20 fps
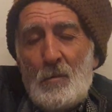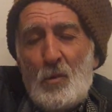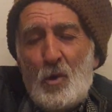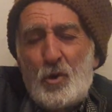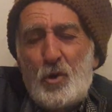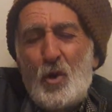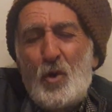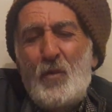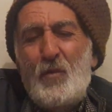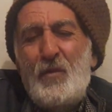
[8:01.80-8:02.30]

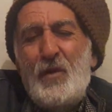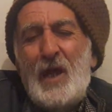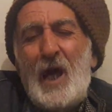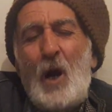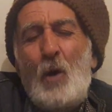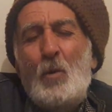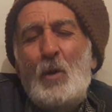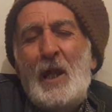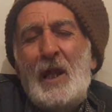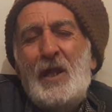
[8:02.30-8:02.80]
Bütün
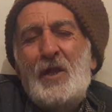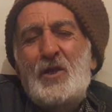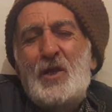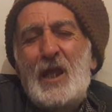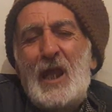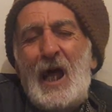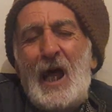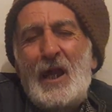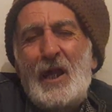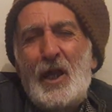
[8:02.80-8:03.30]
firavunların
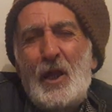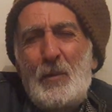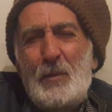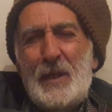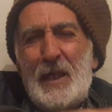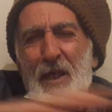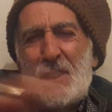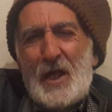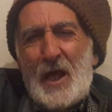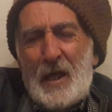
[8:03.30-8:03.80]
silahları
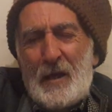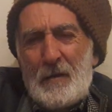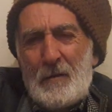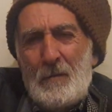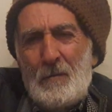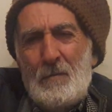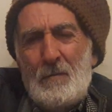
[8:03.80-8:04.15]
bitecek.